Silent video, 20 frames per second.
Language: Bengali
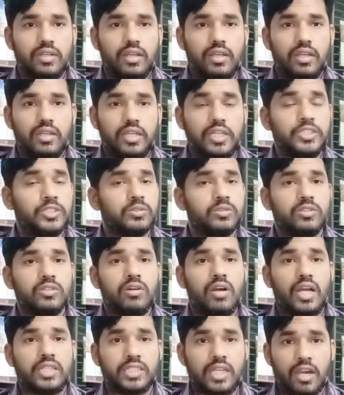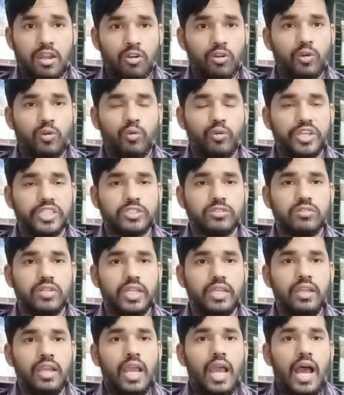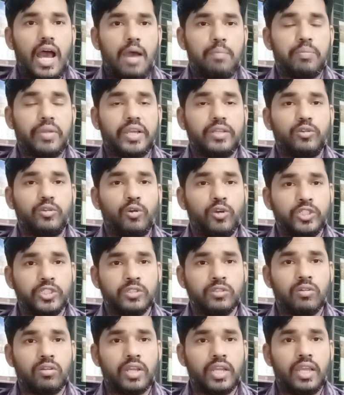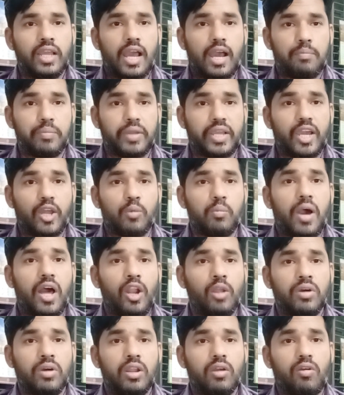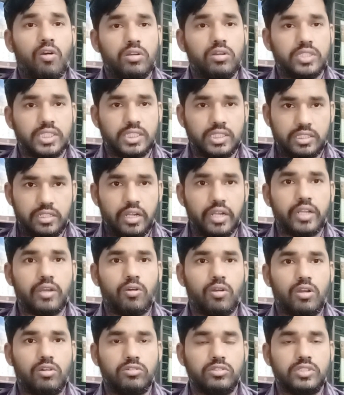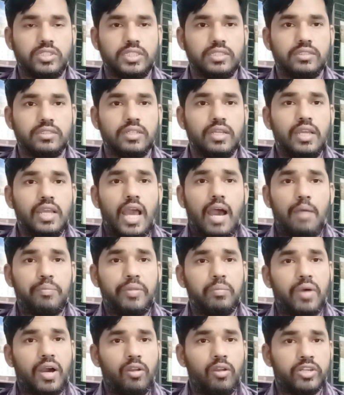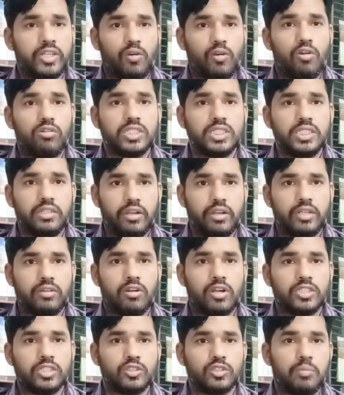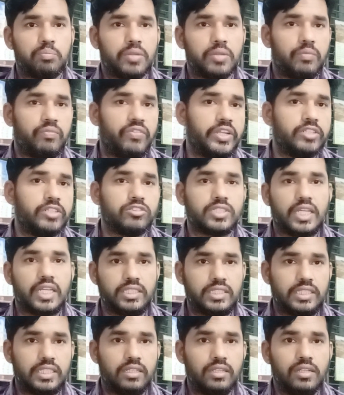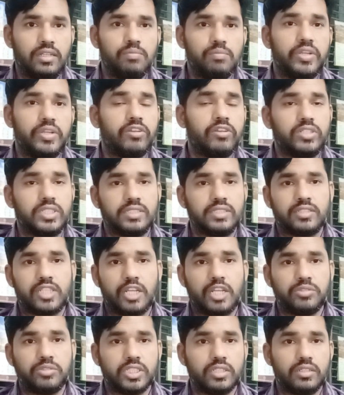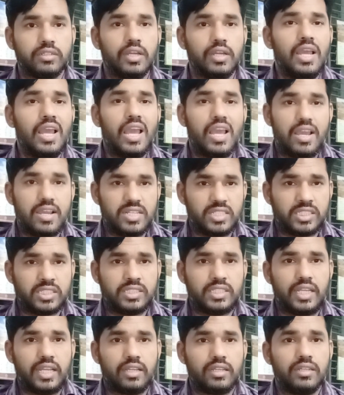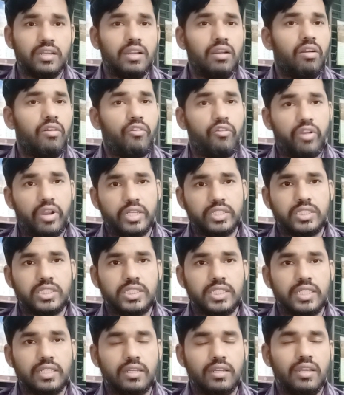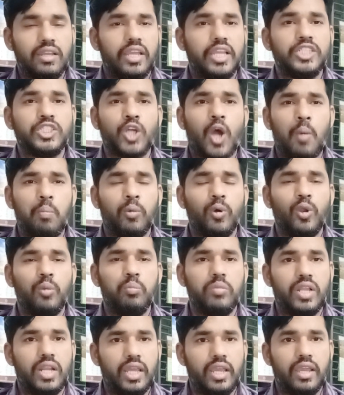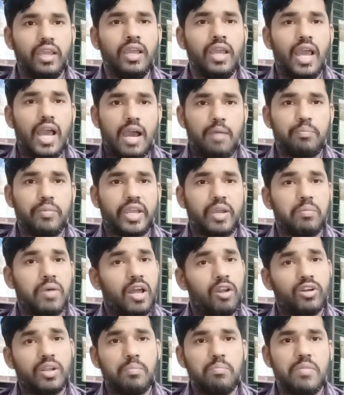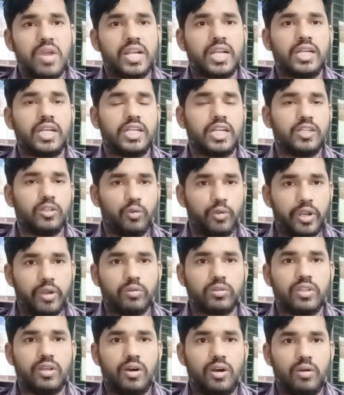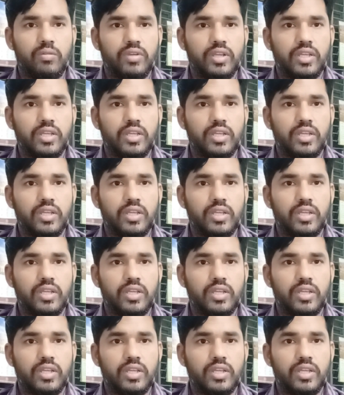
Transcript: এই জন্য আশা কোনো কিছু নেই আপনাকে ধৈর্য ধরে আপনাকে আরও ভালো ভালো কন্টেন্ট ক্রিয়েট করা উচিত আপনি ভালো একটা কন্টেন্ট ক্রিয়েট করার জন্য আপনার ভিডিও টাইটেল ভিডিও ডেসক্রিপশন হ্যাশট্যাগ ট্রেন্ড টেক এই সবগুলো মিলিয়ে আপনাকে ভালো একটা ম্যাটার ট্যাটা তৈরি করতে হবে